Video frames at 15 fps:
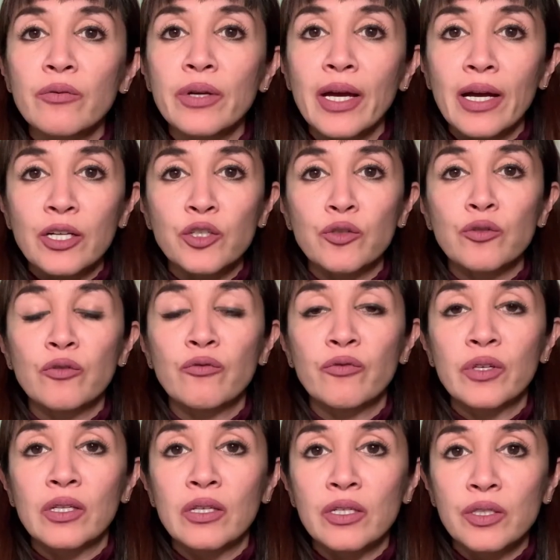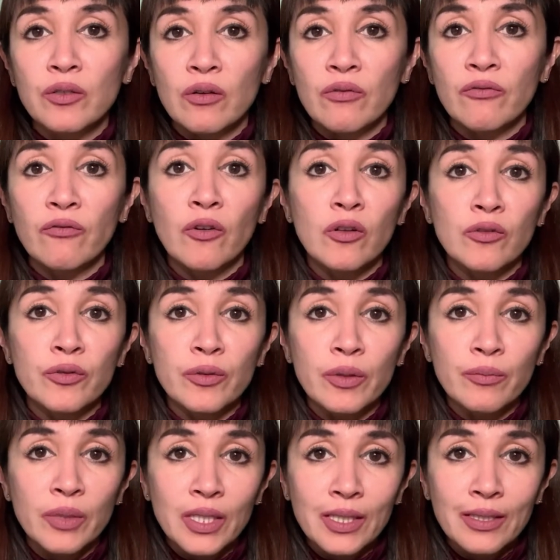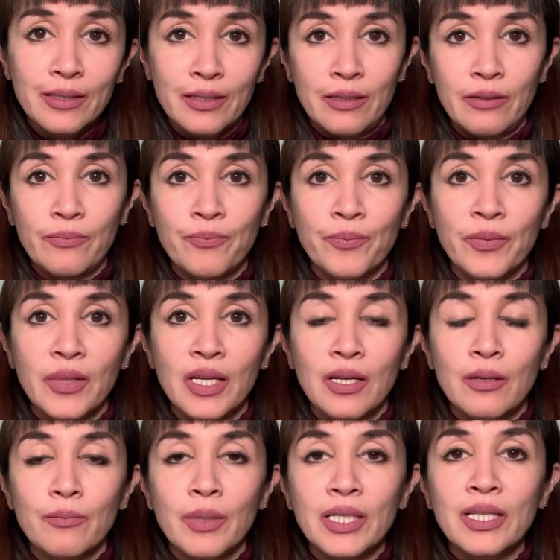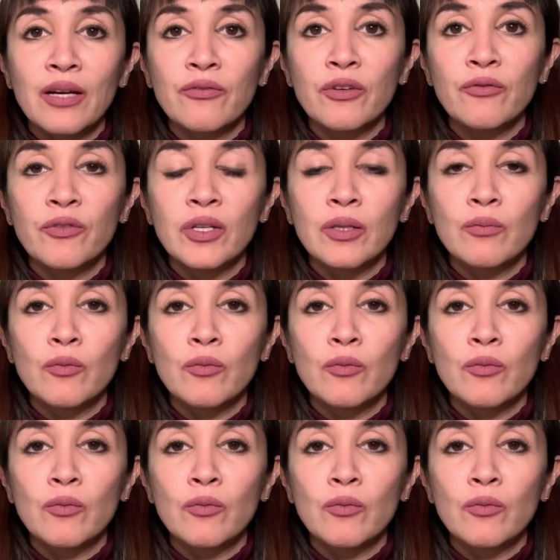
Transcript: reaction to feelings of vulnerability. Pag nafe-feel